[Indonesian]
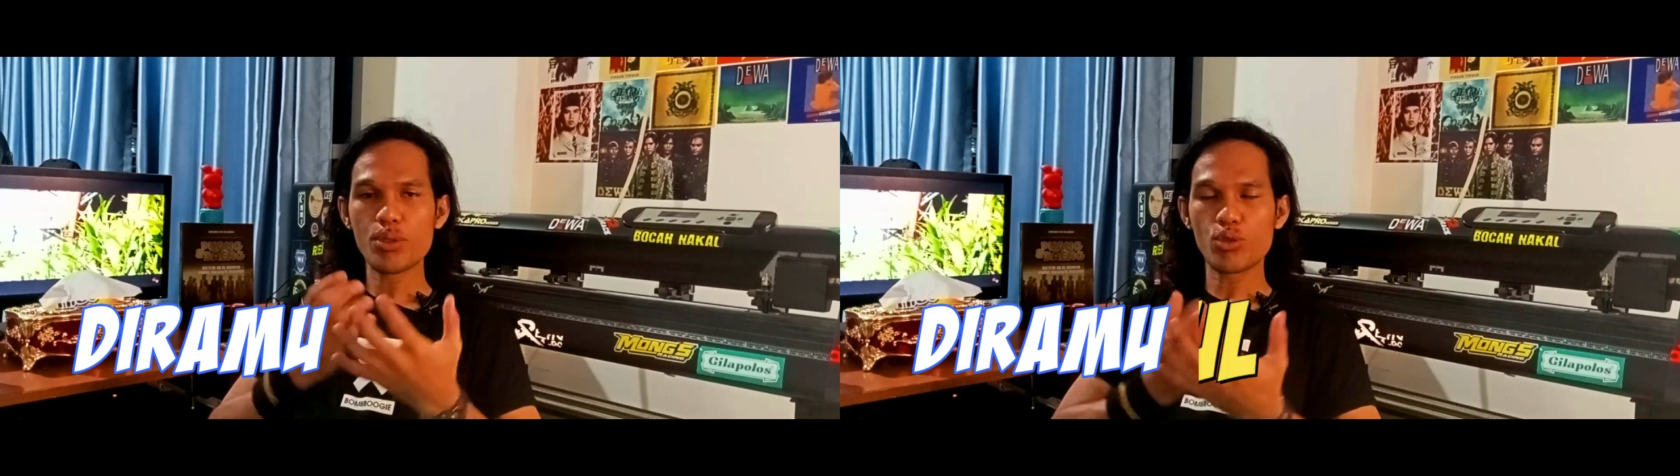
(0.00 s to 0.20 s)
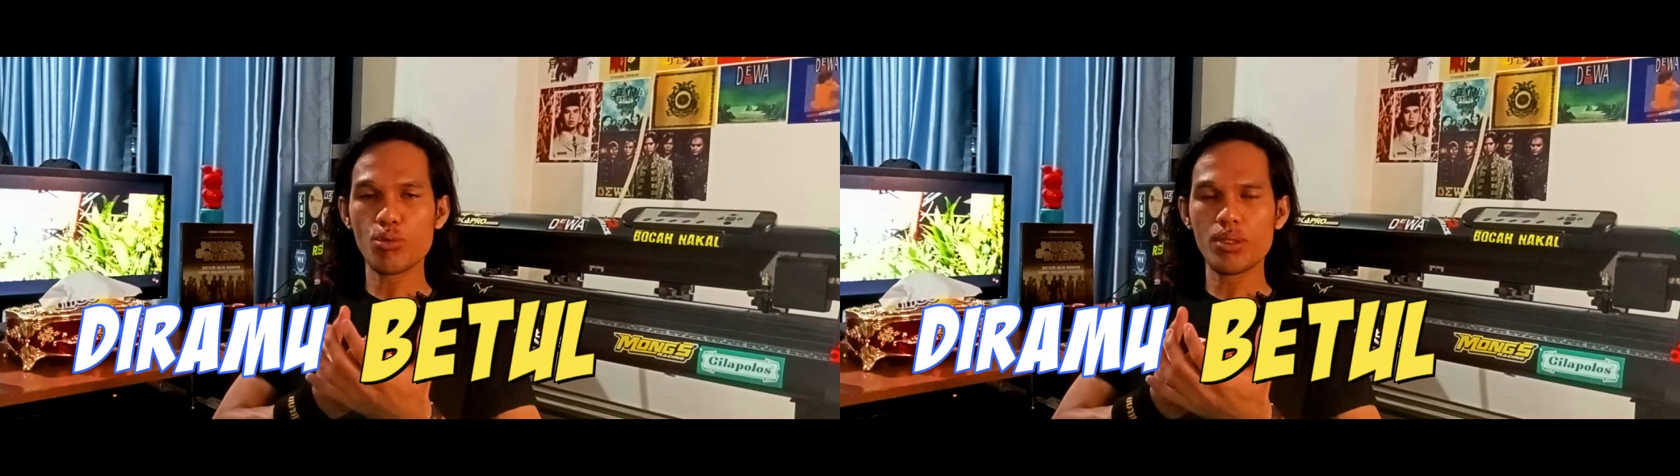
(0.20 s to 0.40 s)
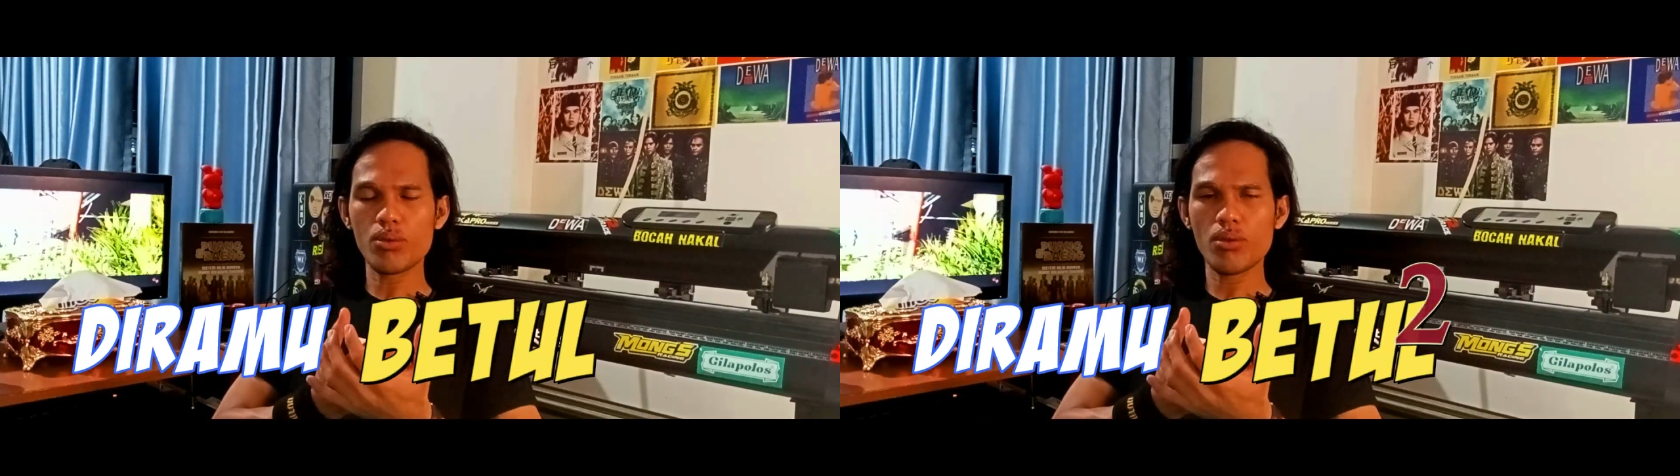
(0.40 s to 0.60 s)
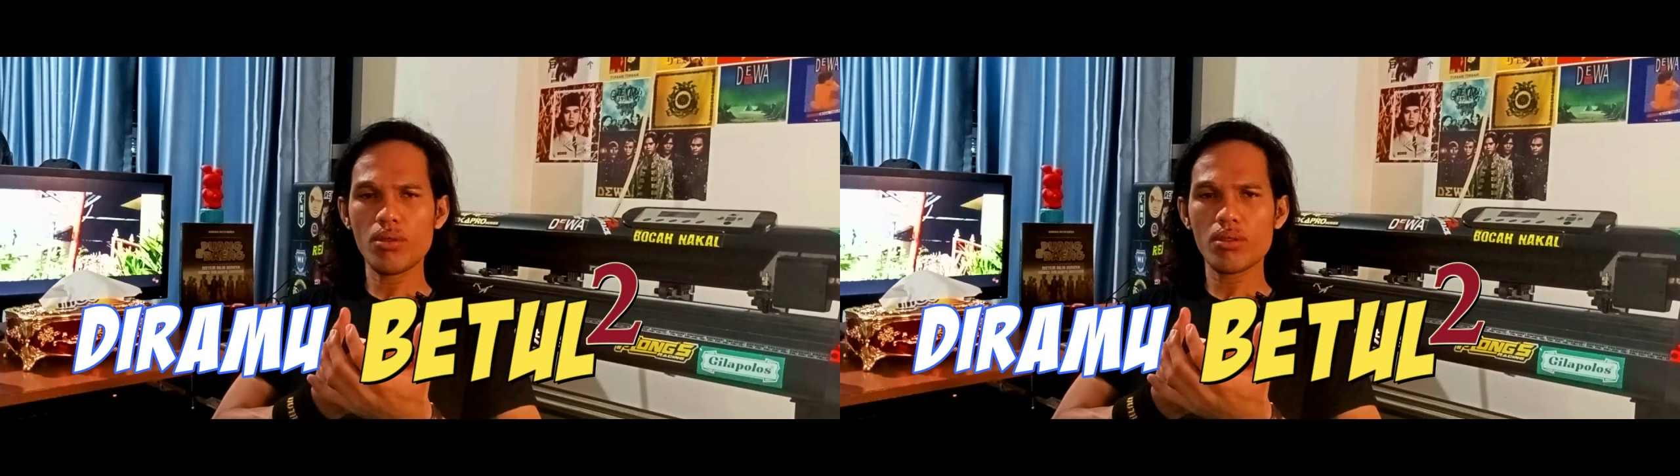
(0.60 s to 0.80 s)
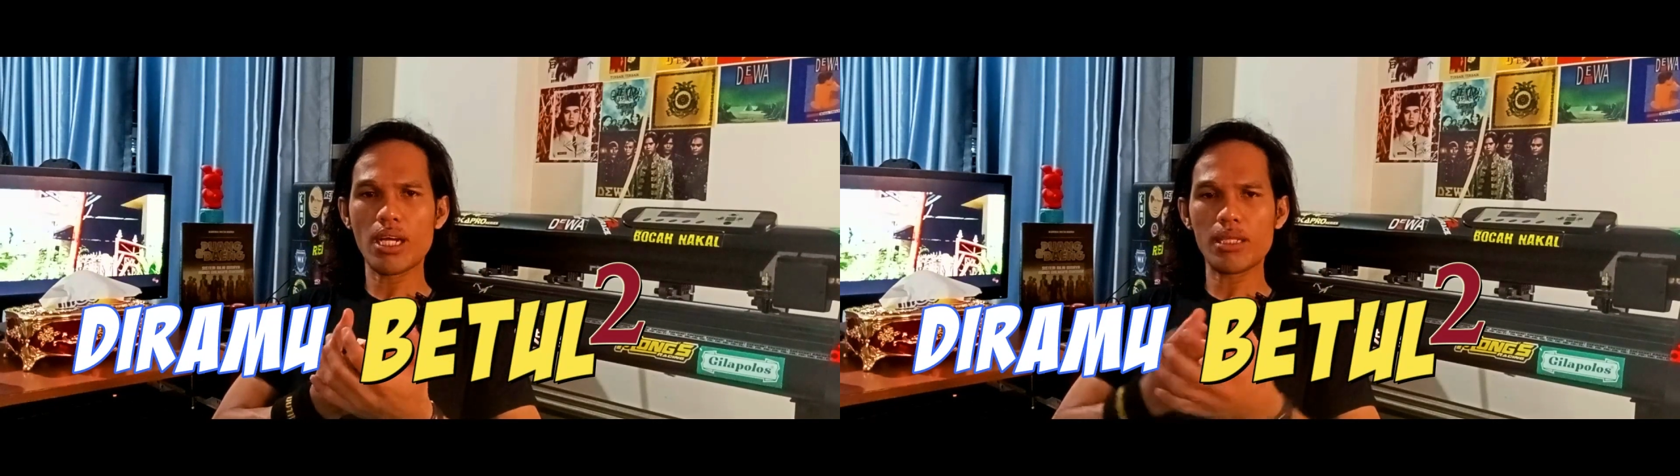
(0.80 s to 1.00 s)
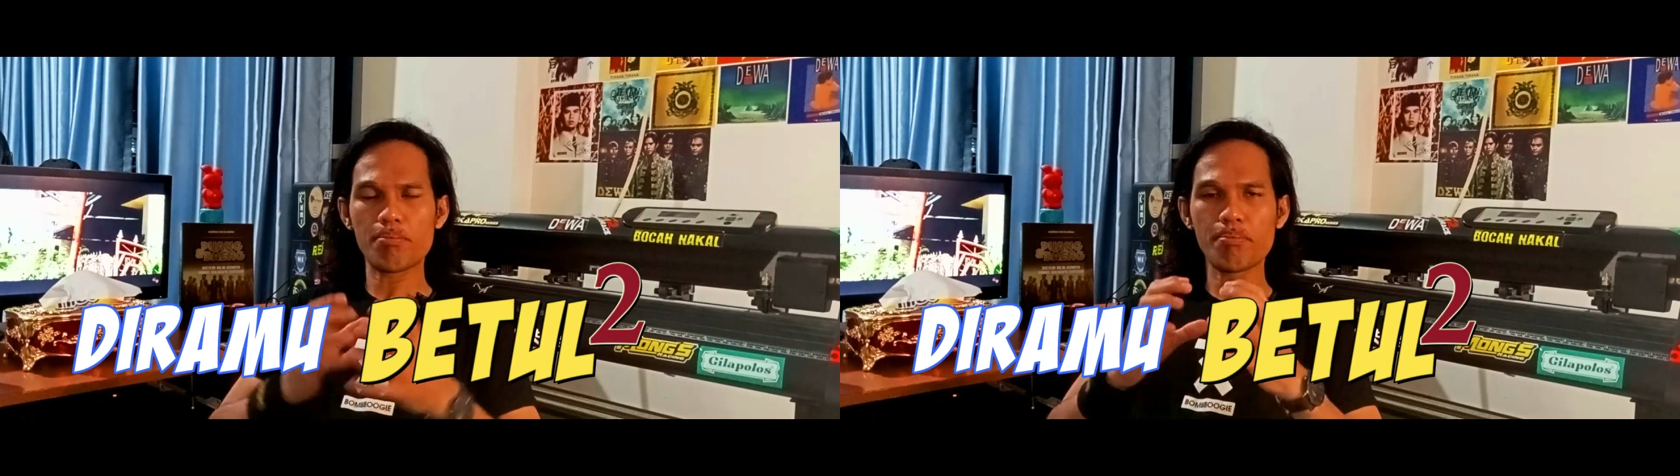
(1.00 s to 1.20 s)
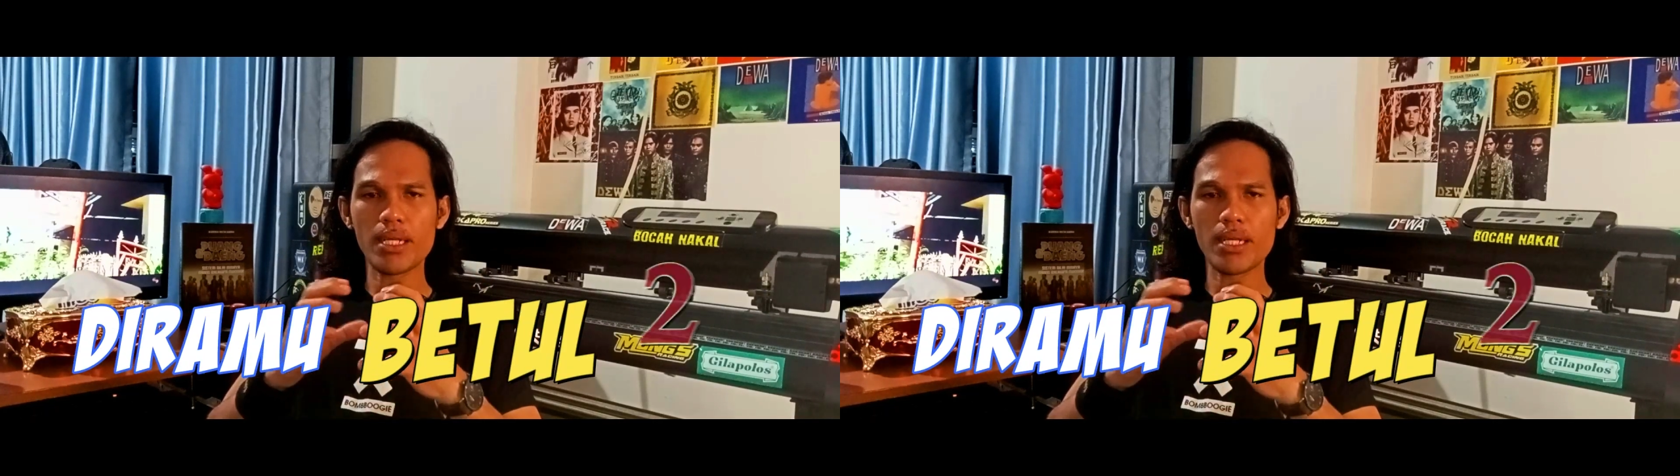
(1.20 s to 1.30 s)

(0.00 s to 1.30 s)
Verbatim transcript: betul-betul sangat